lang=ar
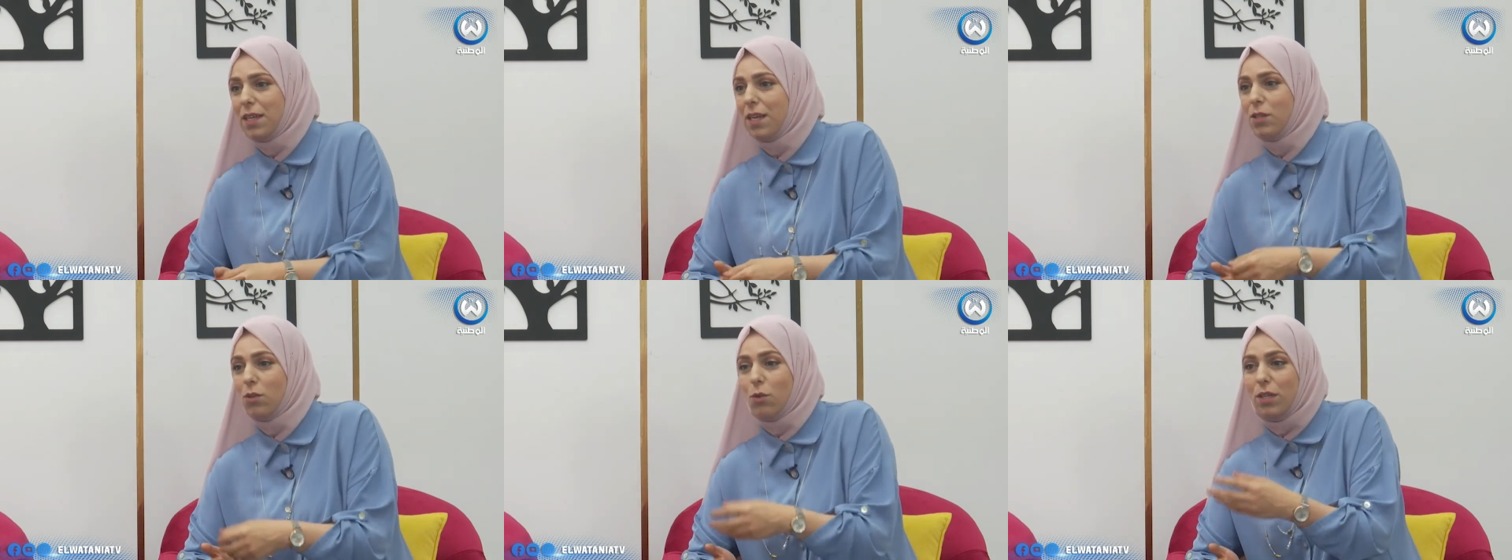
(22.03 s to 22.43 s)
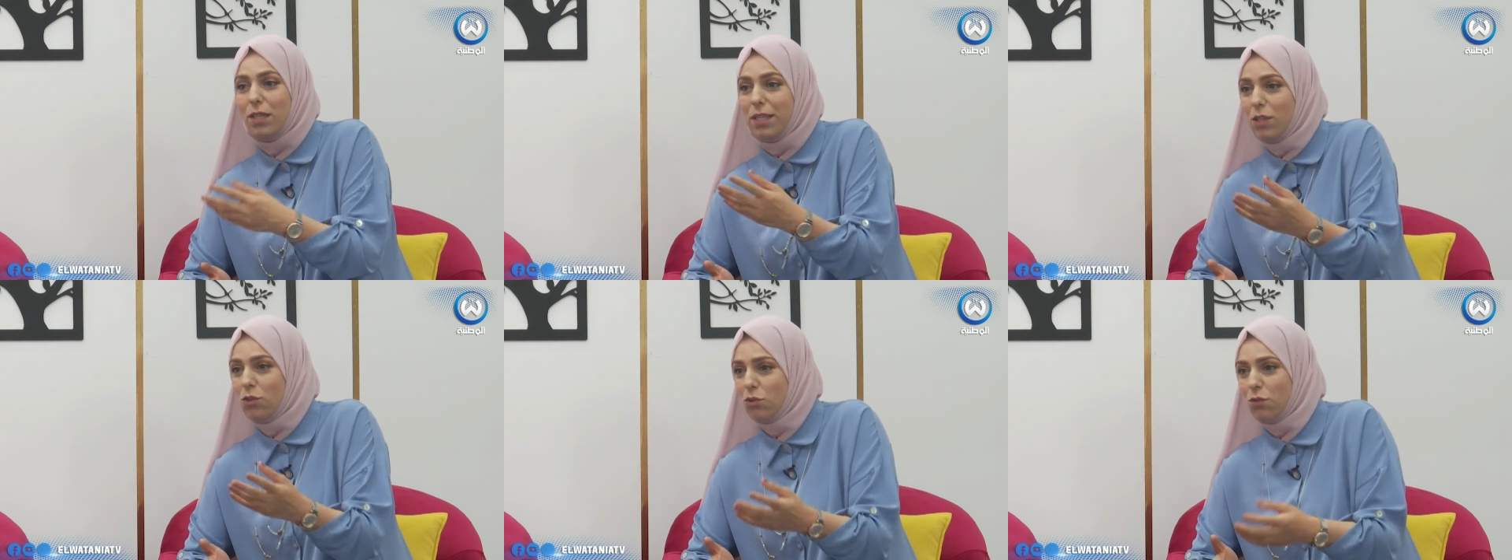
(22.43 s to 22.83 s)
كان كل
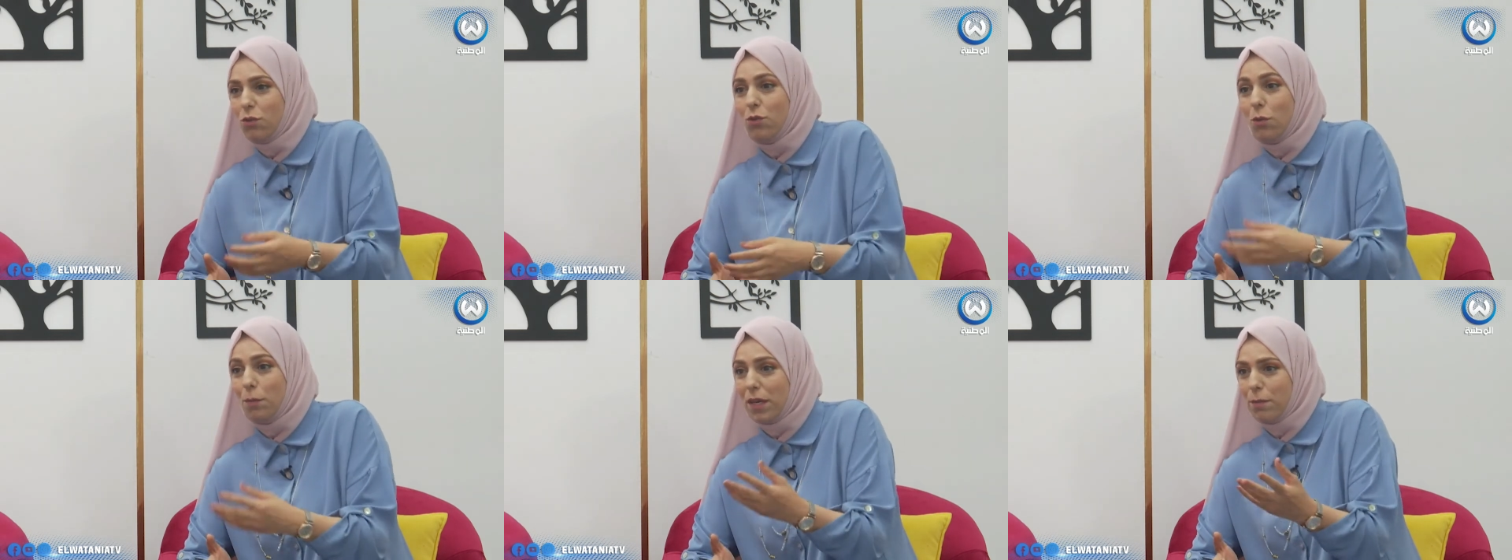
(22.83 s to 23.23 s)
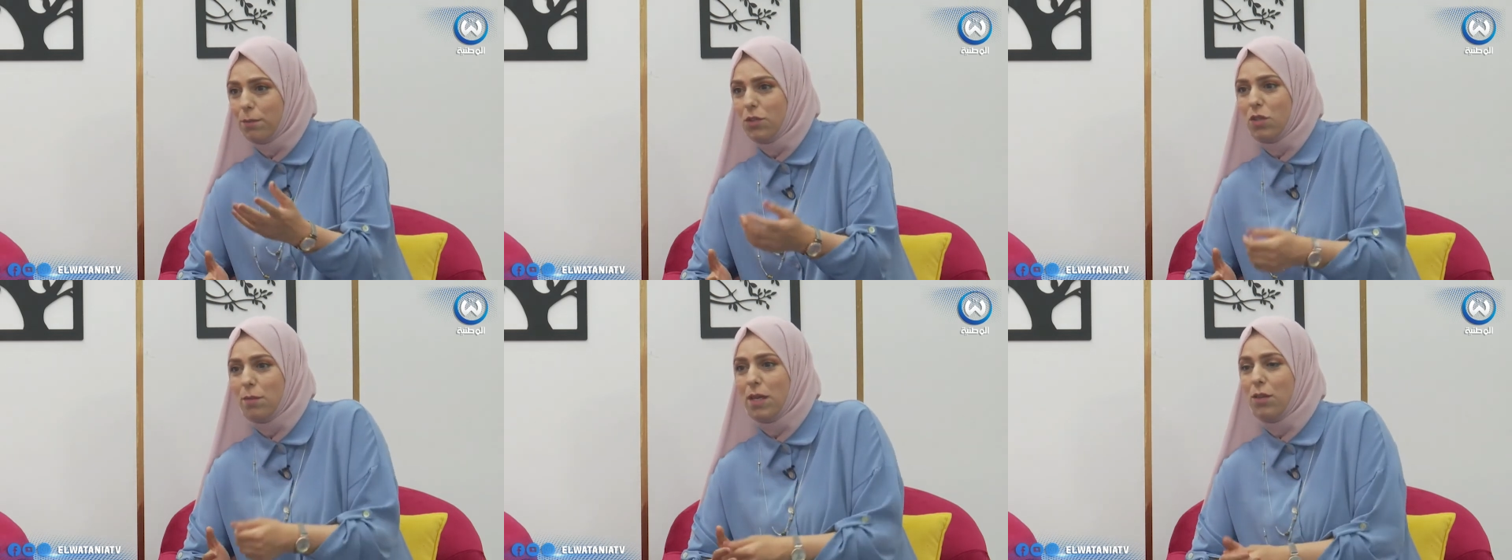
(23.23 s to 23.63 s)
اللي يشوفه يبهر
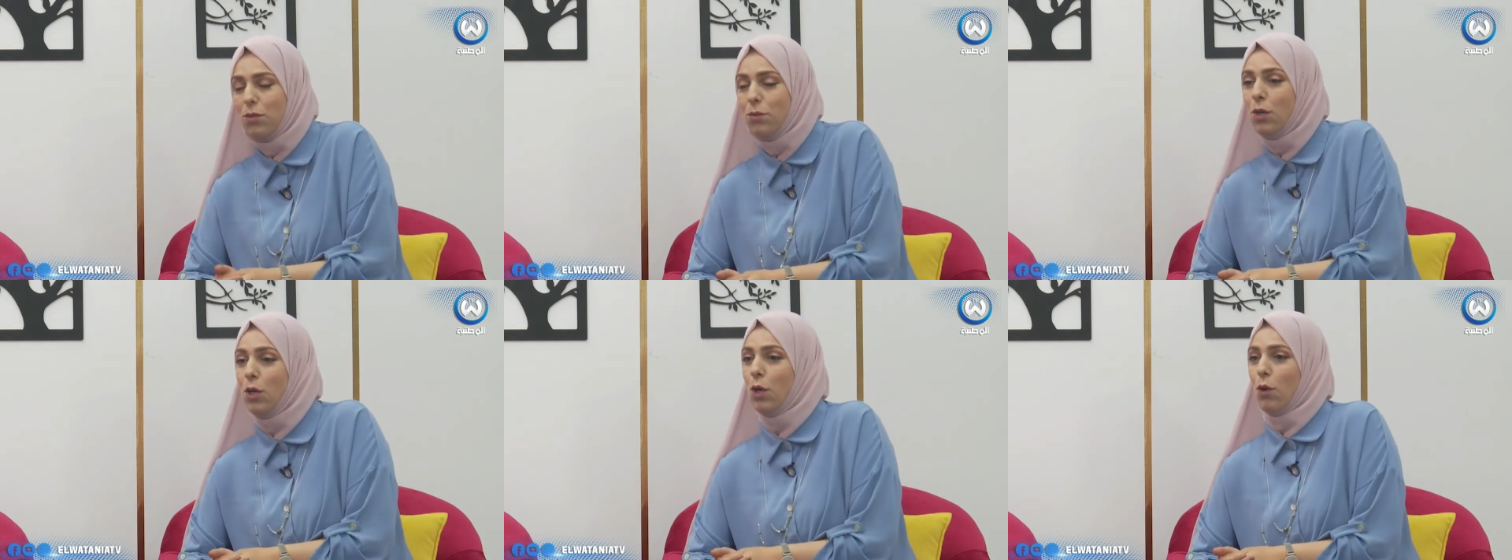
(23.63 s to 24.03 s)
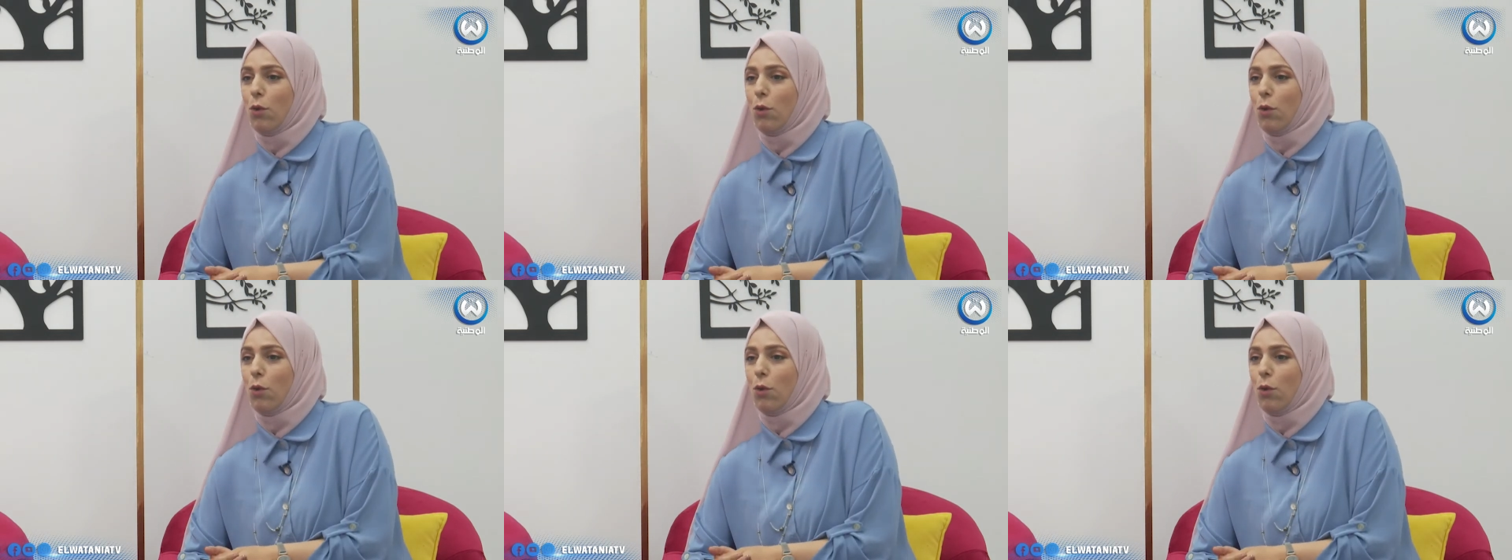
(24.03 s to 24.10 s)
بجماله